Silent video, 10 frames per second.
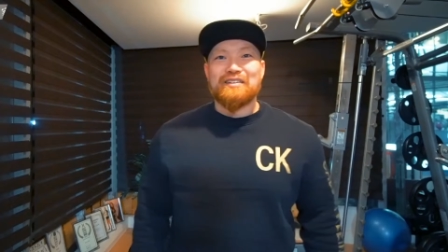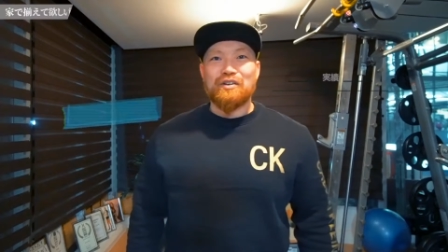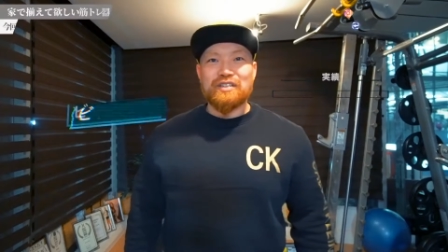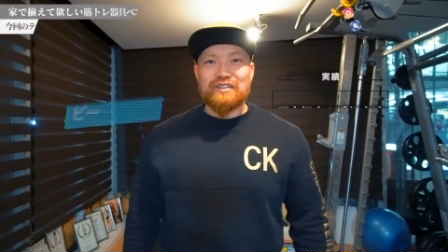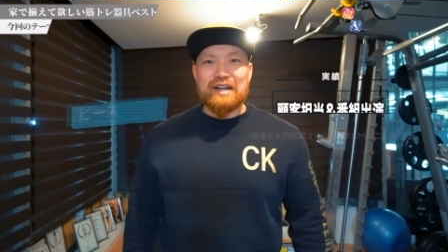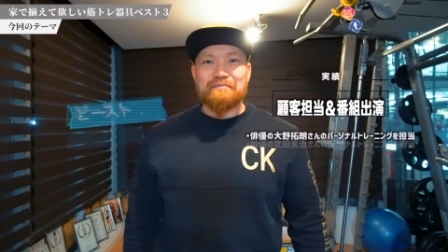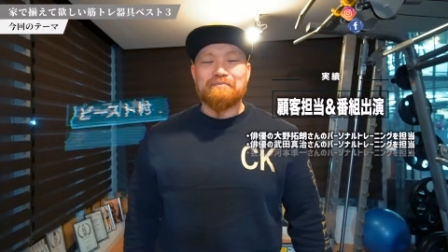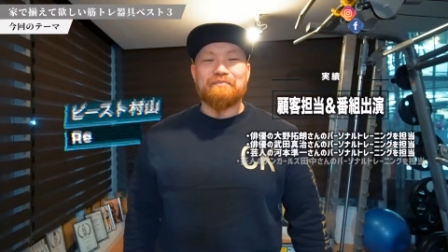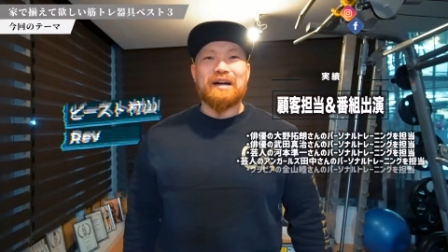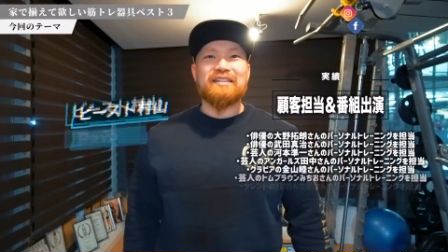こんにちは。
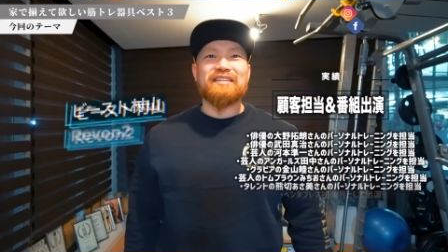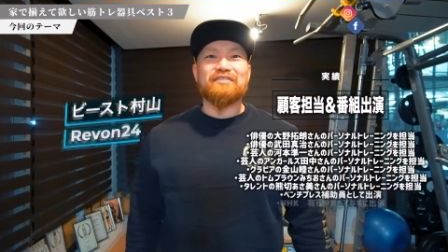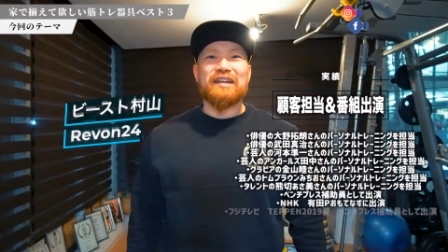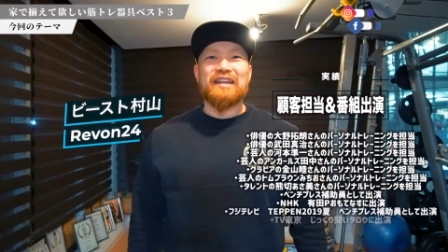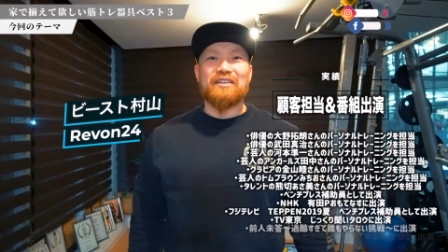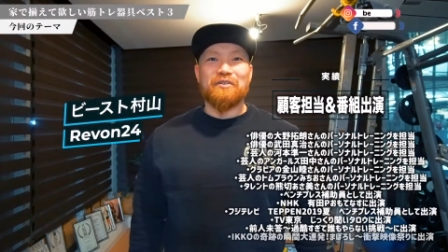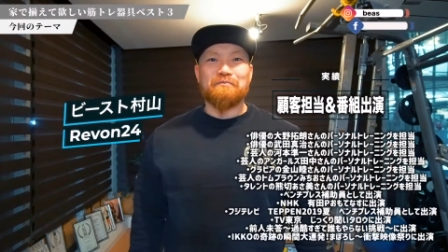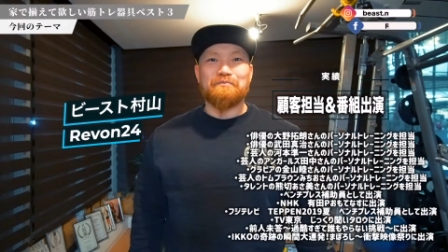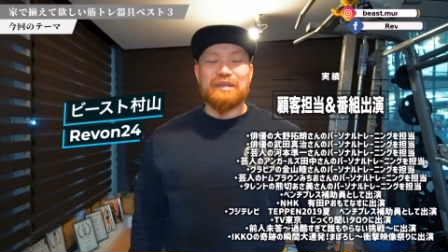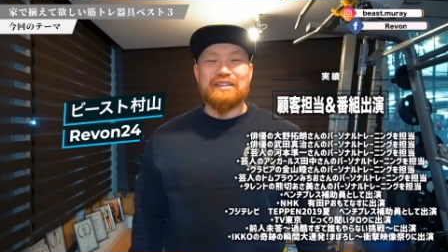パーソントレーナー
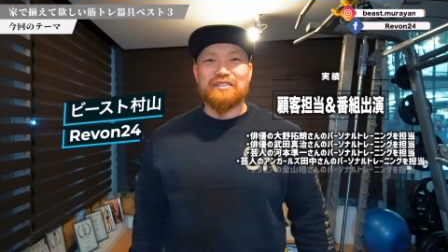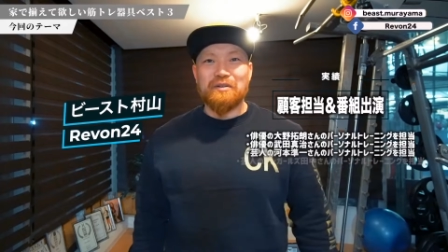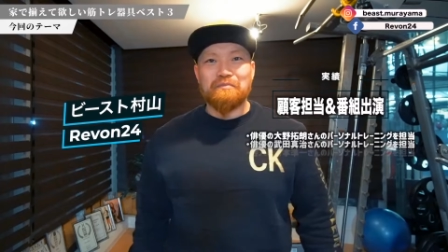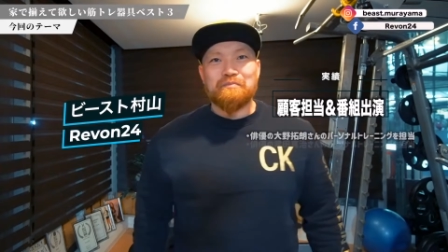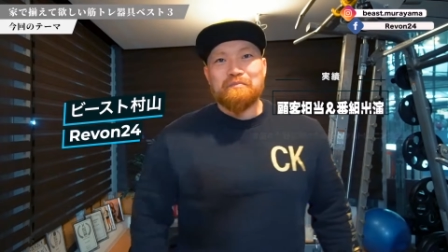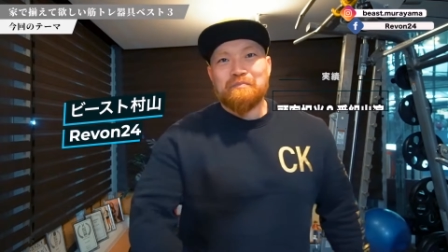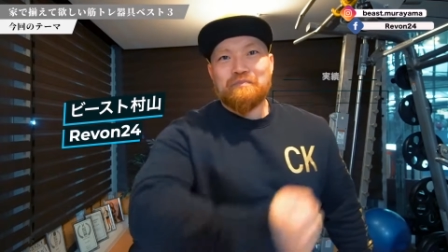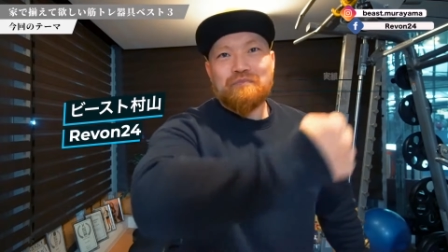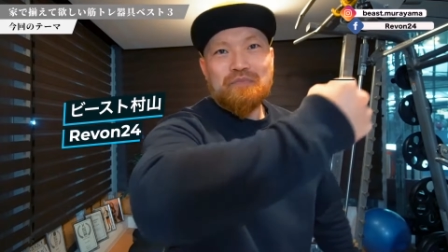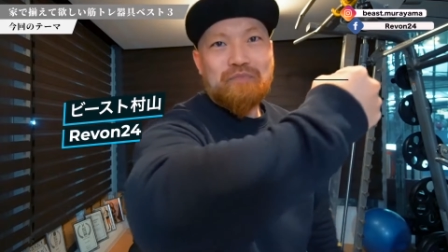のビースト、
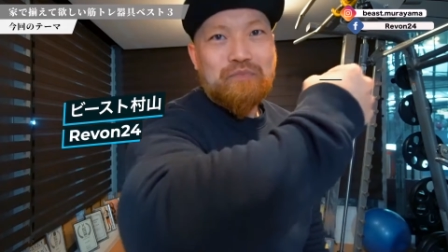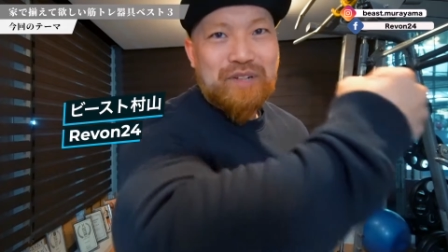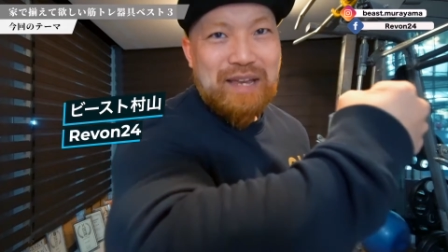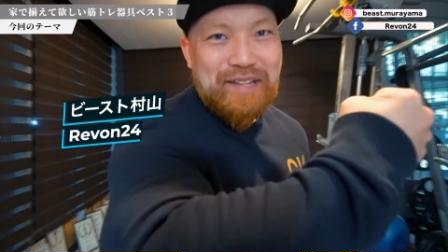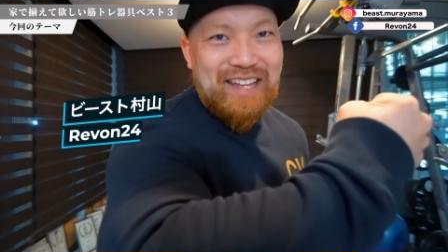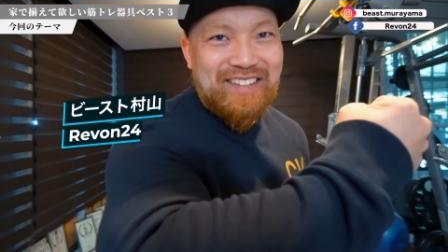村山で